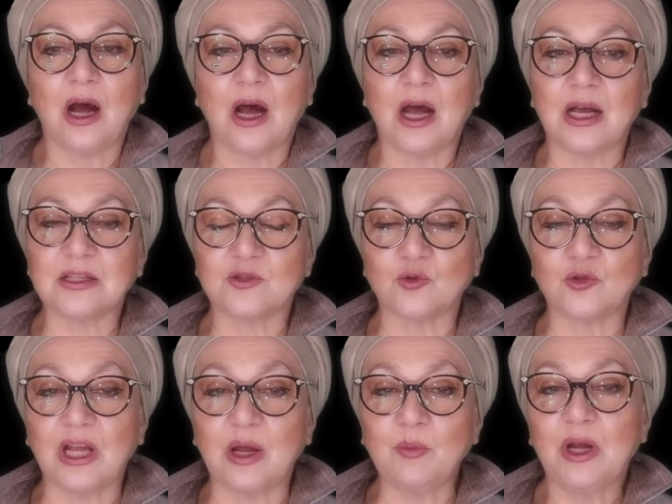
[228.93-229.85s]
а
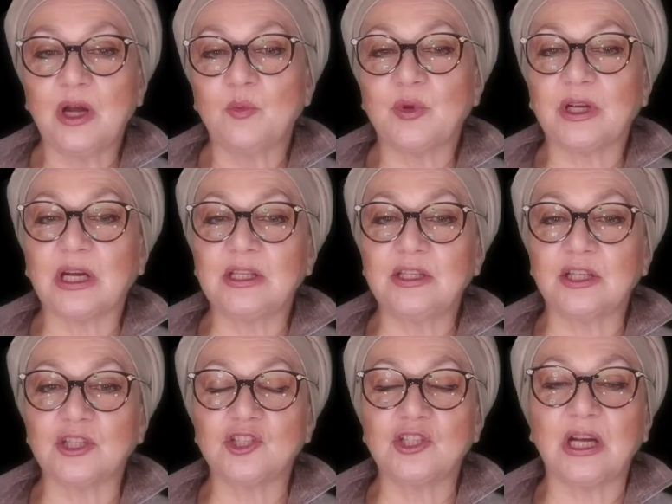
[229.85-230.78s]
судам
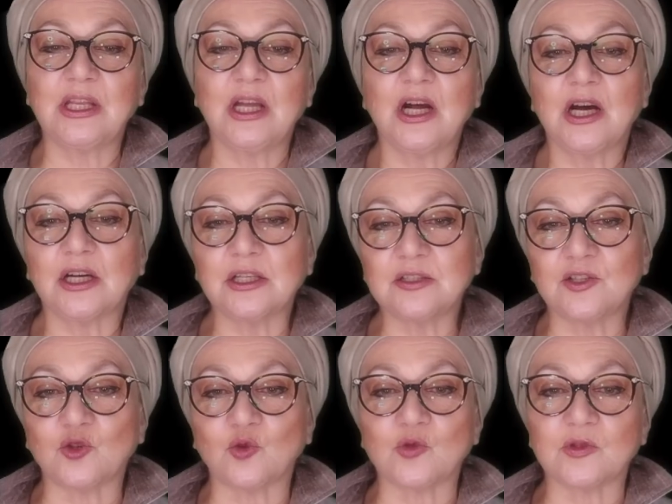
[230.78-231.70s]
приходилось ждать
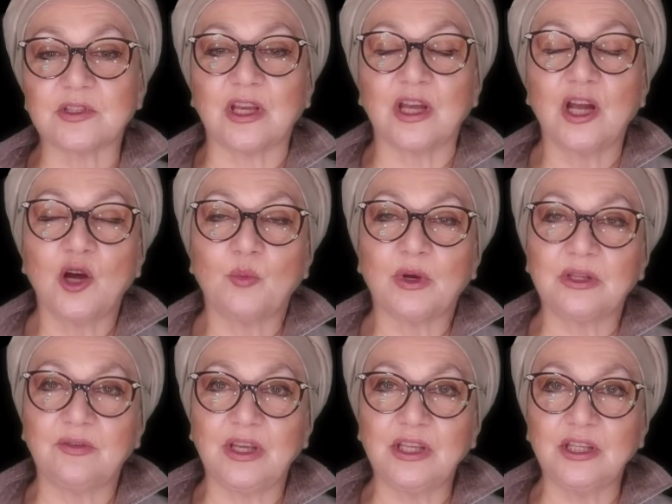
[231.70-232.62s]
разгрузки
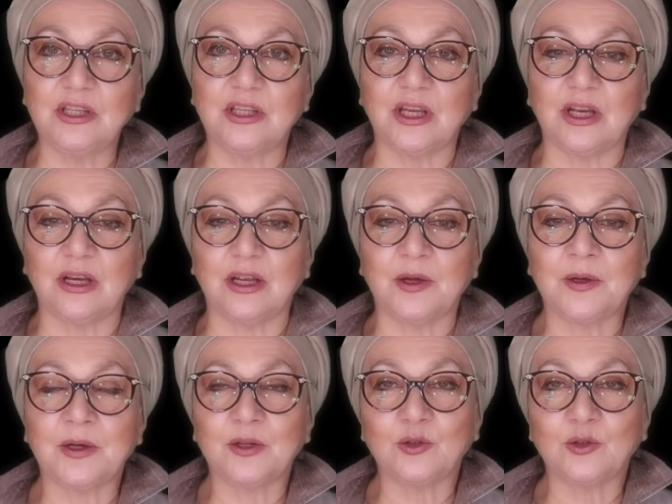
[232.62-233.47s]
по две недели.